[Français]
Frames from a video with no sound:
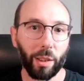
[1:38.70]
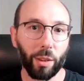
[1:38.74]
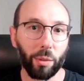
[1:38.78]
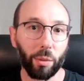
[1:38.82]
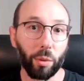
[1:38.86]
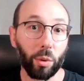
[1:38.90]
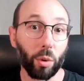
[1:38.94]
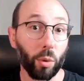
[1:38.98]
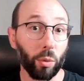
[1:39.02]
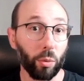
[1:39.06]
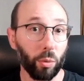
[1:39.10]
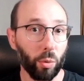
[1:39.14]

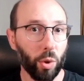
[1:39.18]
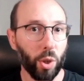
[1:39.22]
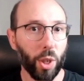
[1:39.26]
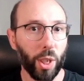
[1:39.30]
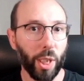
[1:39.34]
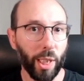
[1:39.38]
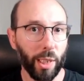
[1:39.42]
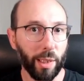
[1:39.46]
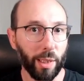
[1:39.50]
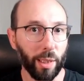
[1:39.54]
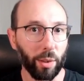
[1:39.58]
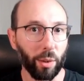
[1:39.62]
Vu que
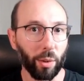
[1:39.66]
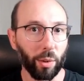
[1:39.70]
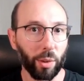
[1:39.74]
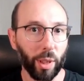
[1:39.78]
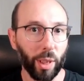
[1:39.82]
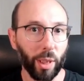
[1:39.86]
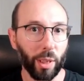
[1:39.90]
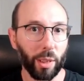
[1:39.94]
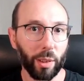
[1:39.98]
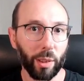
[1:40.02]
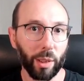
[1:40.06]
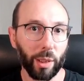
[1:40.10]
Vue.js est en
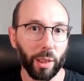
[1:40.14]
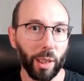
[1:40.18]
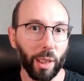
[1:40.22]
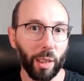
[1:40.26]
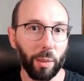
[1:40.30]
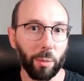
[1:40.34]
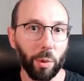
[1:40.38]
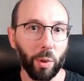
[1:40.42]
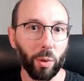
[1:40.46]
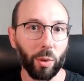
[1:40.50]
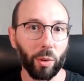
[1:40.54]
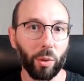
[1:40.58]
train
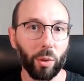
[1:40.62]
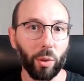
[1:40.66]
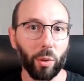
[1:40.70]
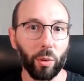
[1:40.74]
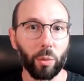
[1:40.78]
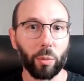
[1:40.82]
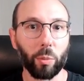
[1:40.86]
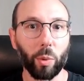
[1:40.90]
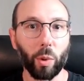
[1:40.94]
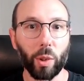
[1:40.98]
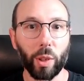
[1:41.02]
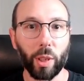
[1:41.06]
également
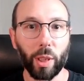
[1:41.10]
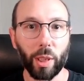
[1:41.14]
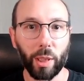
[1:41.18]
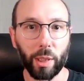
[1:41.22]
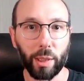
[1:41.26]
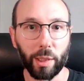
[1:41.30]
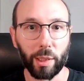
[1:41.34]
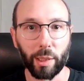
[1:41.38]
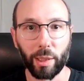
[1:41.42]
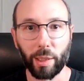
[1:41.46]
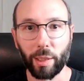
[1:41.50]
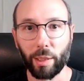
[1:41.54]

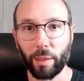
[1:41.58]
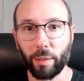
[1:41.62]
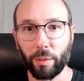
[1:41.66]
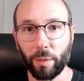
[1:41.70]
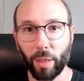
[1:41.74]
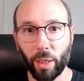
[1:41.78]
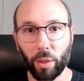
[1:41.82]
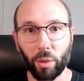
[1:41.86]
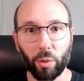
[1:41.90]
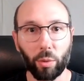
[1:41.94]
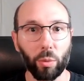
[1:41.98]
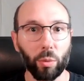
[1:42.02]
d'augmenter ses
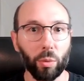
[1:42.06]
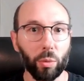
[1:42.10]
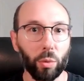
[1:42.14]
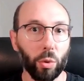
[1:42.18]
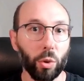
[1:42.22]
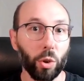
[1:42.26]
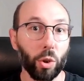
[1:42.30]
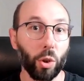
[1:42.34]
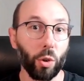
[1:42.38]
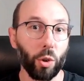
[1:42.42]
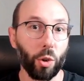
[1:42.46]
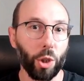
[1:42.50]
versions,
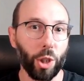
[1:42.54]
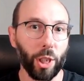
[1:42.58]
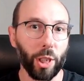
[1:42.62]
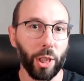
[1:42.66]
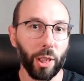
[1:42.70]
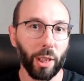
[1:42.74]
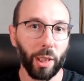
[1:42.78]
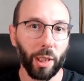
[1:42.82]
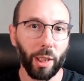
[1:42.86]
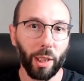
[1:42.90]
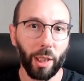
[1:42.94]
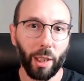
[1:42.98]
de changer